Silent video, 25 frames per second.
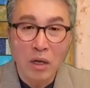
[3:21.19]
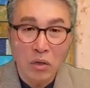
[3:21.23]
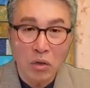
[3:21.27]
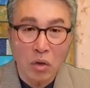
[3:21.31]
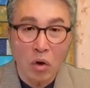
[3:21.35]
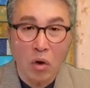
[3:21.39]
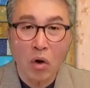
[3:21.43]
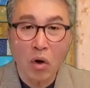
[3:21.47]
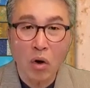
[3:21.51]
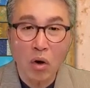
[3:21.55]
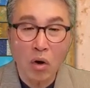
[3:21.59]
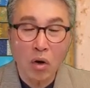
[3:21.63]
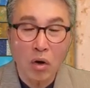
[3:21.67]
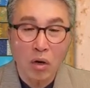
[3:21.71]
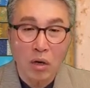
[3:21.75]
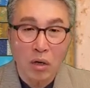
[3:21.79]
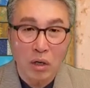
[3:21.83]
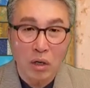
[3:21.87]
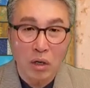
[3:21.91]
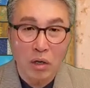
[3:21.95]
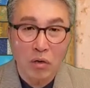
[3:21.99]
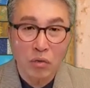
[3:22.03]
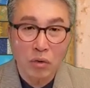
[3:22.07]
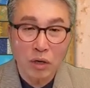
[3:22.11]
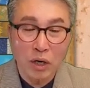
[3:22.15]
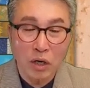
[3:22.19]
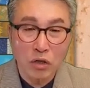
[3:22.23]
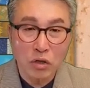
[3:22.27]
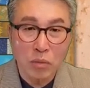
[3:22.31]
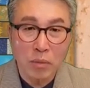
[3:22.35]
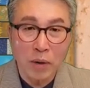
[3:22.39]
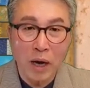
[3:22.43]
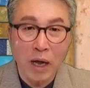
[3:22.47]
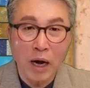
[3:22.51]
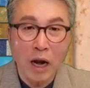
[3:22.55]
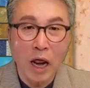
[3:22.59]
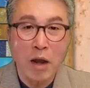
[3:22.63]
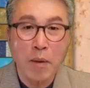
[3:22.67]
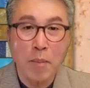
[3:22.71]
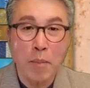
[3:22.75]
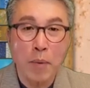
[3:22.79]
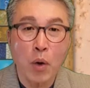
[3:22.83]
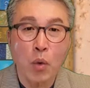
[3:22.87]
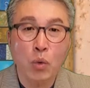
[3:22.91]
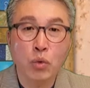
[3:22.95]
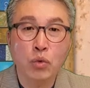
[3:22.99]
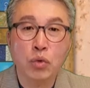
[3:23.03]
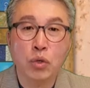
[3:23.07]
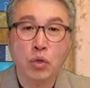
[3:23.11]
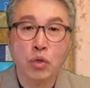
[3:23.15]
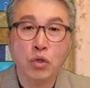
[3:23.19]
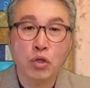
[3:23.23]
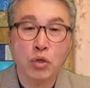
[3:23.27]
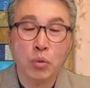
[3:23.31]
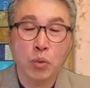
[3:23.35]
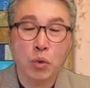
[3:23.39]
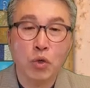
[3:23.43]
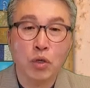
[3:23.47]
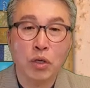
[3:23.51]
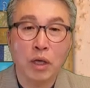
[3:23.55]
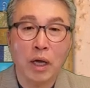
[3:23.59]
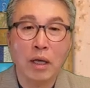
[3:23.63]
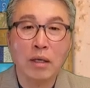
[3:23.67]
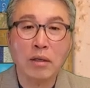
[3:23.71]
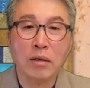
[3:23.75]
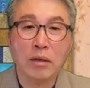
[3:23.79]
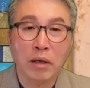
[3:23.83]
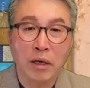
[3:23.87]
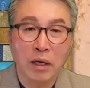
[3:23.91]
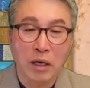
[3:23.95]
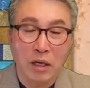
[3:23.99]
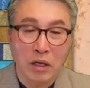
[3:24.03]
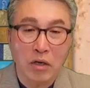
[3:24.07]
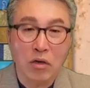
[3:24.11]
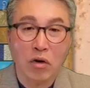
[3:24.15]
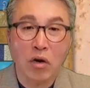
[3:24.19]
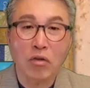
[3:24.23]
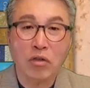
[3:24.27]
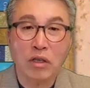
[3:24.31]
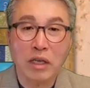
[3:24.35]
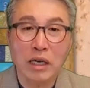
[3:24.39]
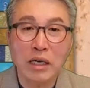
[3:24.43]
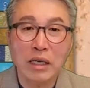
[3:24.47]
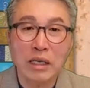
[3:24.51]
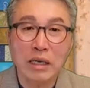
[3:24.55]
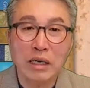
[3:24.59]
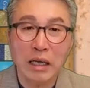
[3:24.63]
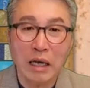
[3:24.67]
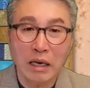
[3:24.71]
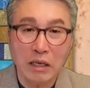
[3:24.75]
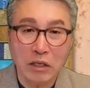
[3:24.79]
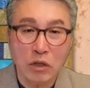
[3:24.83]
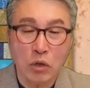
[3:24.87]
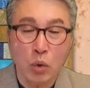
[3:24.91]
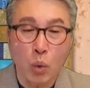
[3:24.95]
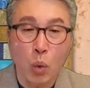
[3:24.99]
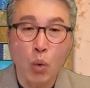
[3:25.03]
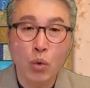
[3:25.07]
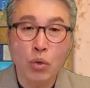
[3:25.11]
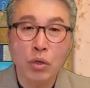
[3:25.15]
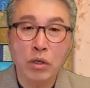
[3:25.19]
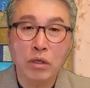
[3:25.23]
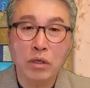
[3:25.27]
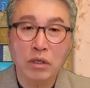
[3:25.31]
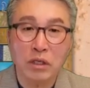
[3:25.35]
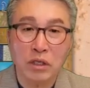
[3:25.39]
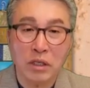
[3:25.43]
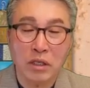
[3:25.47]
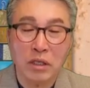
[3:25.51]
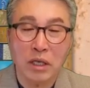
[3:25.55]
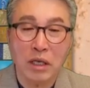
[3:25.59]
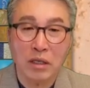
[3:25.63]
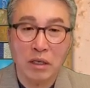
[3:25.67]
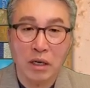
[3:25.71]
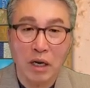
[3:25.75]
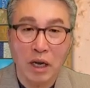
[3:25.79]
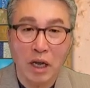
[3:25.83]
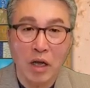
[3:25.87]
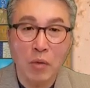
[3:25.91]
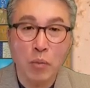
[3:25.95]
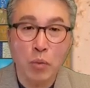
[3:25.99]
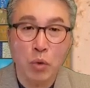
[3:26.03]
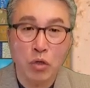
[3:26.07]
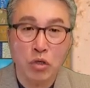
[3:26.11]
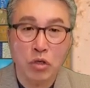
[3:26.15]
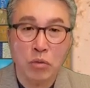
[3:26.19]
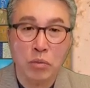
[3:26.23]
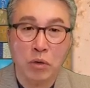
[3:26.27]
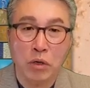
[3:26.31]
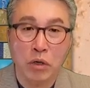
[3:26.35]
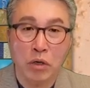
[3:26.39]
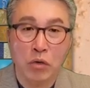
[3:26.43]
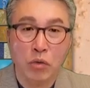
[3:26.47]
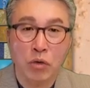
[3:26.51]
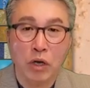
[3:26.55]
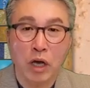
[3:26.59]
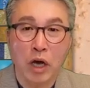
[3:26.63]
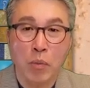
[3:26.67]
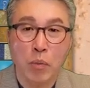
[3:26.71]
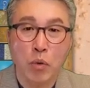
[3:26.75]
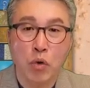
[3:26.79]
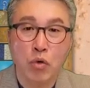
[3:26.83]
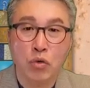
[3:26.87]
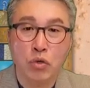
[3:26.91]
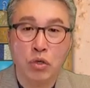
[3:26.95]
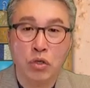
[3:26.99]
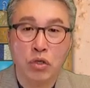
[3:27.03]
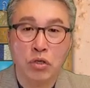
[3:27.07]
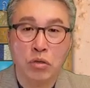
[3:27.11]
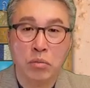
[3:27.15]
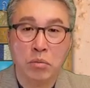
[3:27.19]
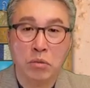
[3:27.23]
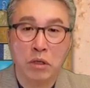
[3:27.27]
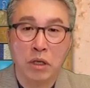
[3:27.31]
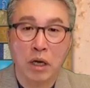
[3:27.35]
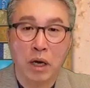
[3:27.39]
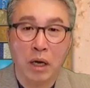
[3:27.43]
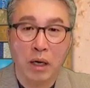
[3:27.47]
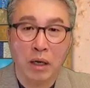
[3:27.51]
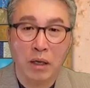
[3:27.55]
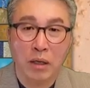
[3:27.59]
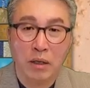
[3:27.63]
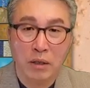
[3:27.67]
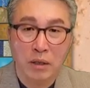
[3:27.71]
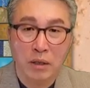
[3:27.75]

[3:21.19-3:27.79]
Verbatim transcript: 더 우리가 정말 하나님 앞에 온전치 못한 그런 일들을 하는 오늘 시대들의 모습을 우리가 볼 수 있습니다.